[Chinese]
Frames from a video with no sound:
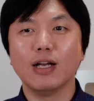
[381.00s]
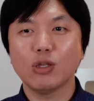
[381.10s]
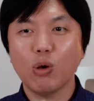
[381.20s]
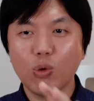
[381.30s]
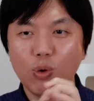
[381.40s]

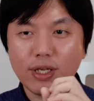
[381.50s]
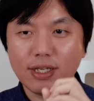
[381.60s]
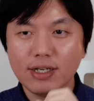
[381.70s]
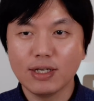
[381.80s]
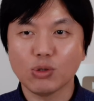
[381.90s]
通过
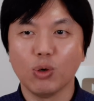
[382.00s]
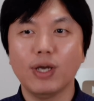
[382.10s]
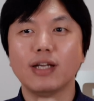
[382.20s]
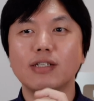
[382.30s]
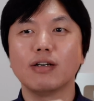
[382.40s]
一个所
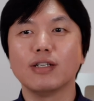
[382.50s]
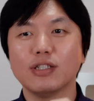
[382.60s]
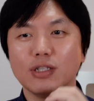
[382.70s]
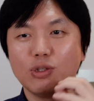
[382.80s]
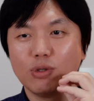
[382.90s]
谓的政
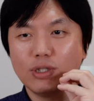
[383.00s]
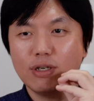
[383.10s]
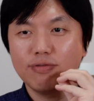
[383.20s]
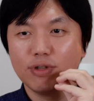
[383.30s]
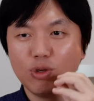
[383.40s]
是就是
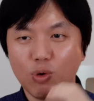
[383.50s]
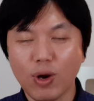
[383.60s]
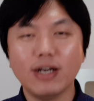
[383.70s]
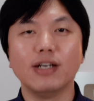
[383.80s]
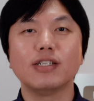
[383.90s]
政府的有
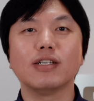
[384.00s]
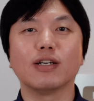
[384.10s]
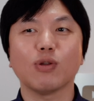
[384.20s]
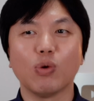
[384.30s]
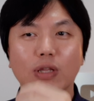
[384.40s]
关人
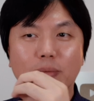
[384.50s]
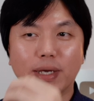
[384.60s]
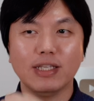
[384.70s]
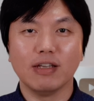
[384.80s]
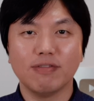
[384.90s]
士，通过他
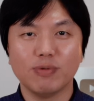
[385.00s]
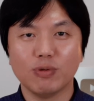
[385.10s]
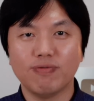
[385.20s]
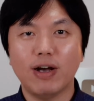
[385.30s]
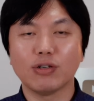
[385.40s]
媒体
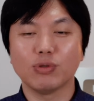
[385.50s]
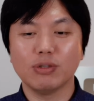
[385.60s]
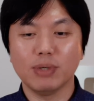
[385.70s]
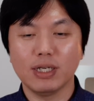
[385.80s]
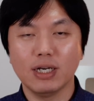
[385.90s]
就放出
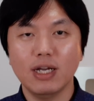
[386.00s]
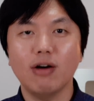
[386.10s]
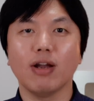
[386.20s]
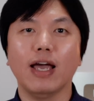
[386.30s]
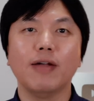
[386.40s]
这么一个
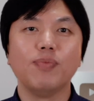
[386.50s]
料来，